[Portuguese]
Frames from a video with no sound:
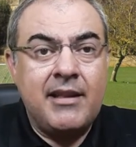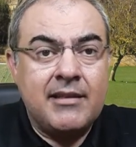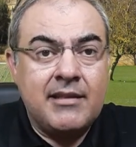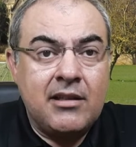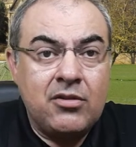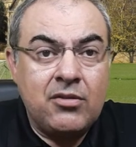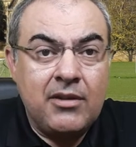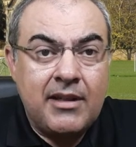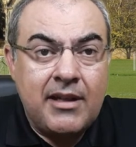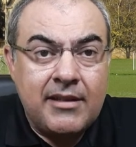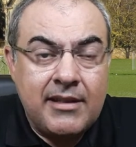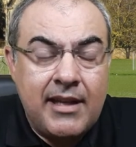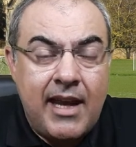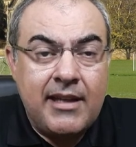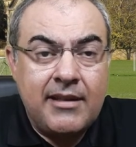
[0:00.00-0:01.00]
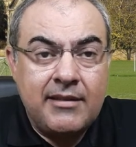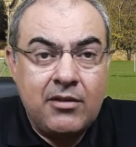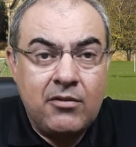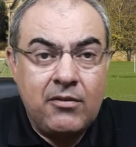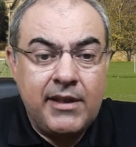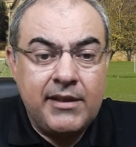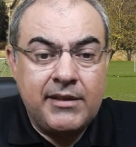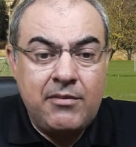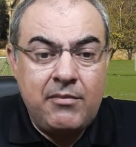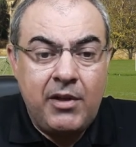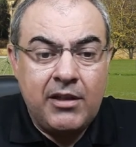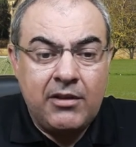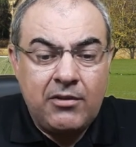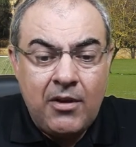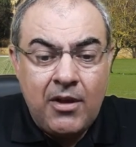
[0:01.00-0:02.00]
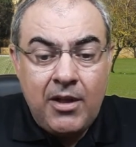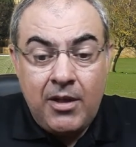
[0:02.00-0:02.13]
dessas outras áreas de conhecimento